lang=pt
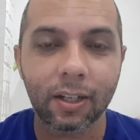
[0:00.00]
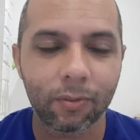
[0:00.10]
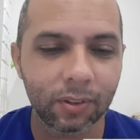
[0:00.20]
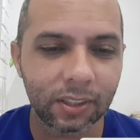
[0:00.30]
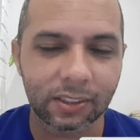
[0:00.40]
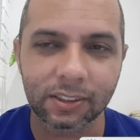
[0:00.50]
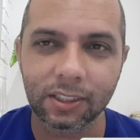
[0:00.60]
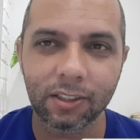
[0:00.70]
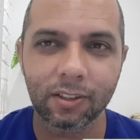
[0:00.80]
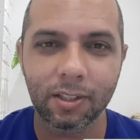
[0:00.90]

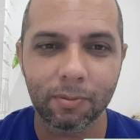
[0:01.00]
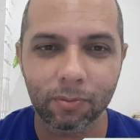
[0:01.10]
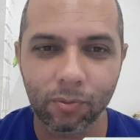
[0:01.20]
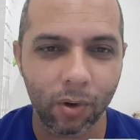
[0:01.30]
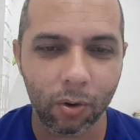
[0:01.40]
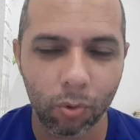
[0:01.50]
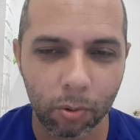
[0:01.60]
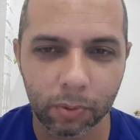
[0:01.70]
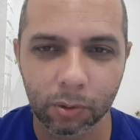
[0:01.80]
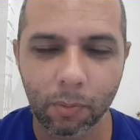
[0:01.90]
acontecendo aí com a
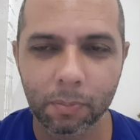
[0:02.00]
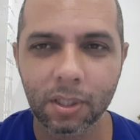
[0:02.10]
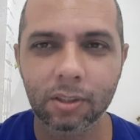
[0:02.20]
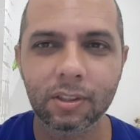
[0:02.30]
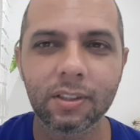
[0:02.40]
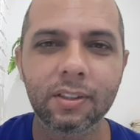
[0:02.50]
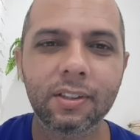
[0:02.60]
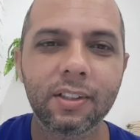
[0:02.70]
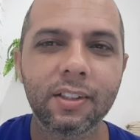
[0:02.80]
URB no momento que